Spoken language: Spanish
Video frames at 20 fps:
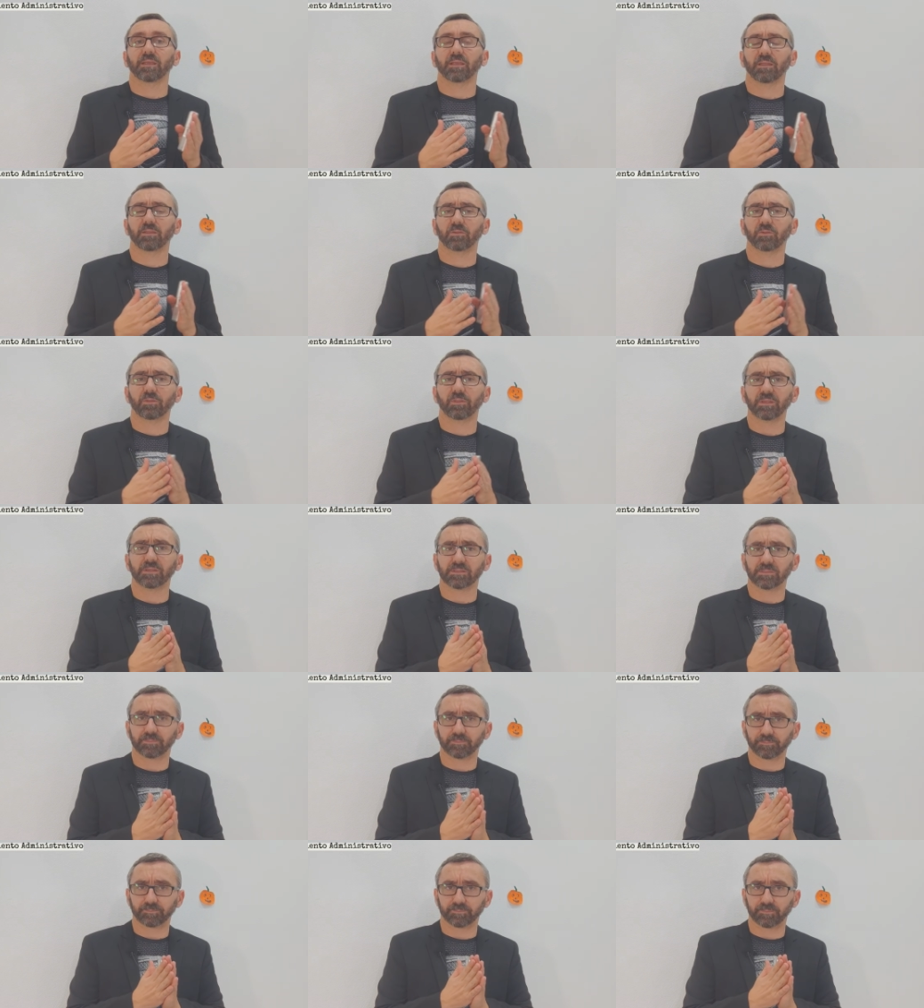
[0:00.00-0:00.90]

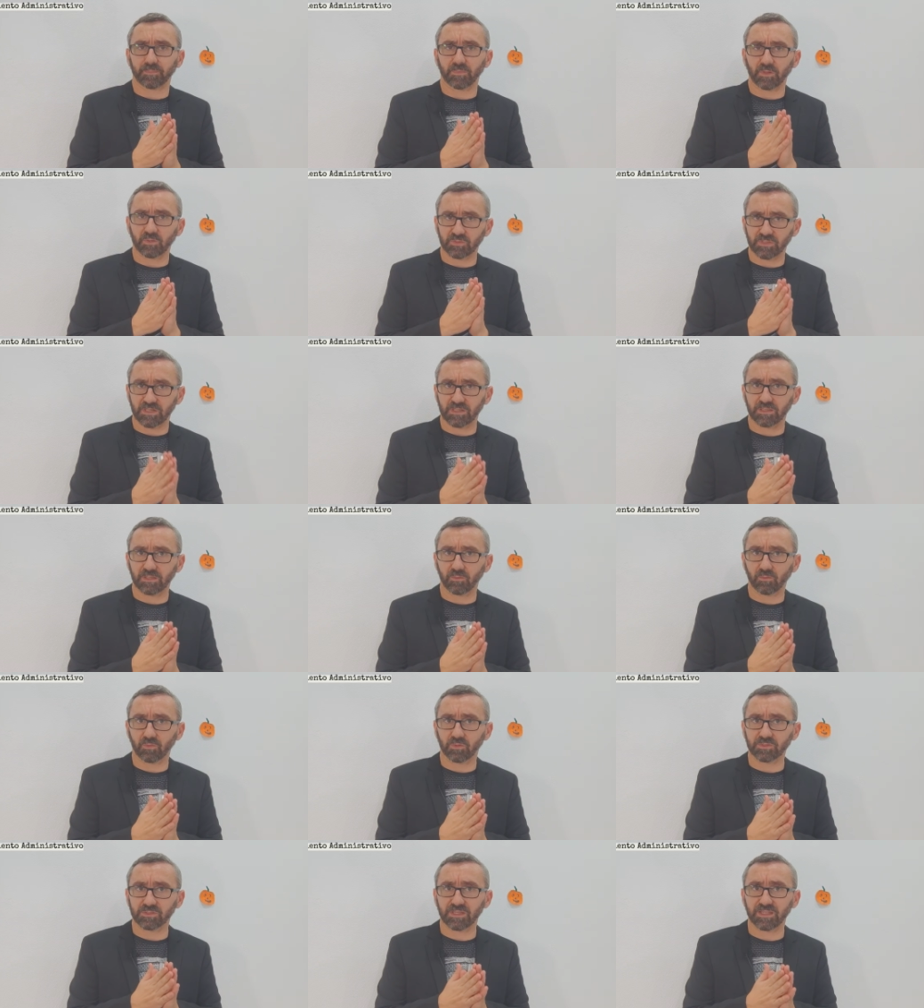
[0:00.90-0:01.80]
Entonces, los
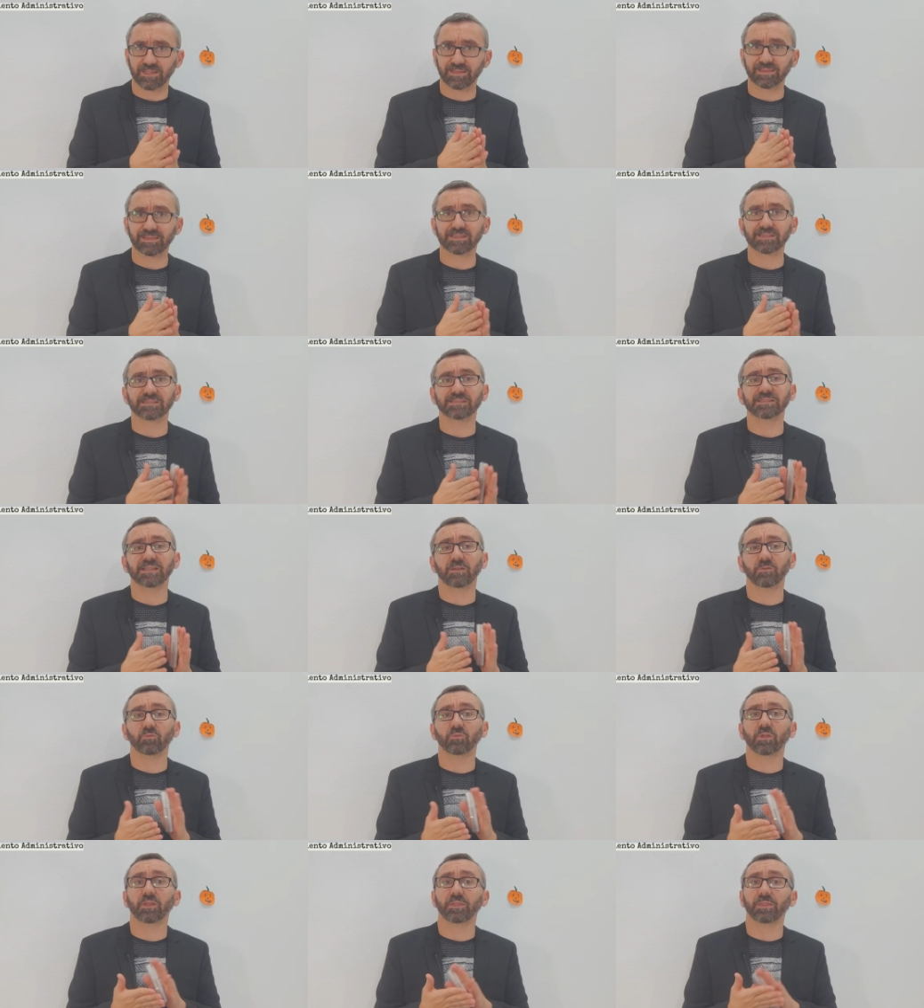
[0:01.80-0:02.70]
artículos de antes,
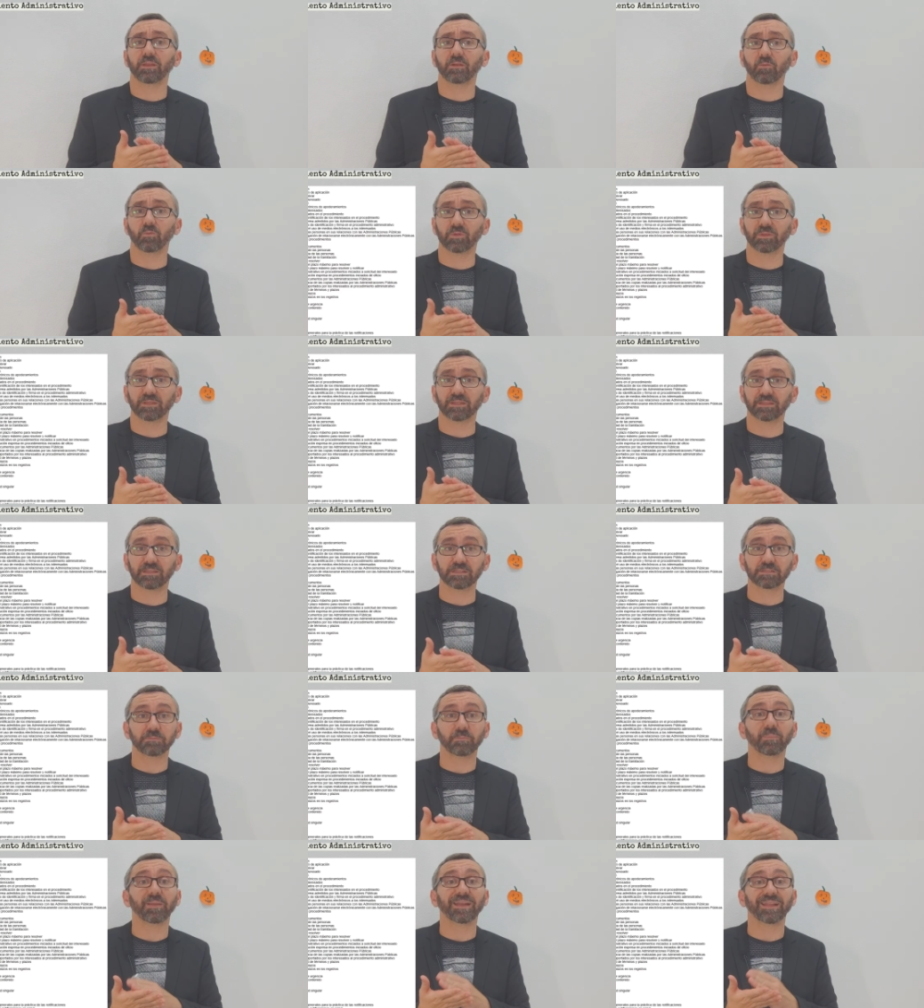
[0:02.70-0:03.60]
del 1 a
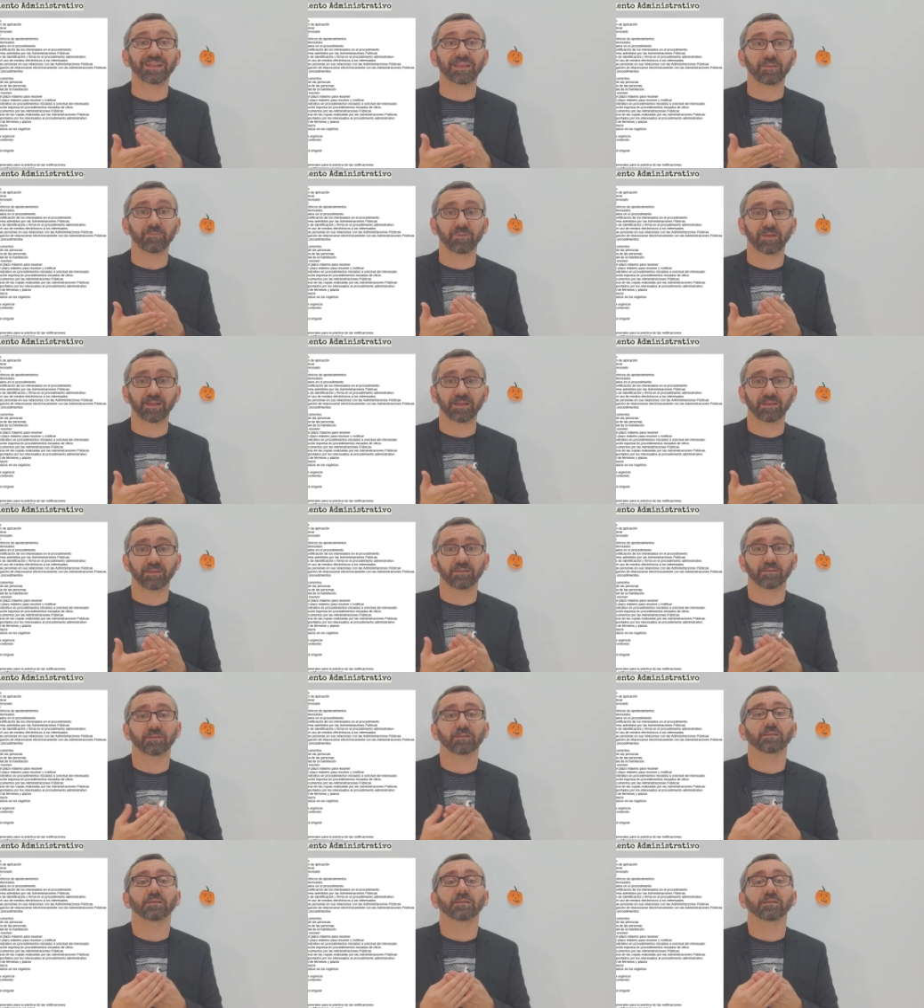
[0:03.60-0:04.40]
53, ¿para qué valen?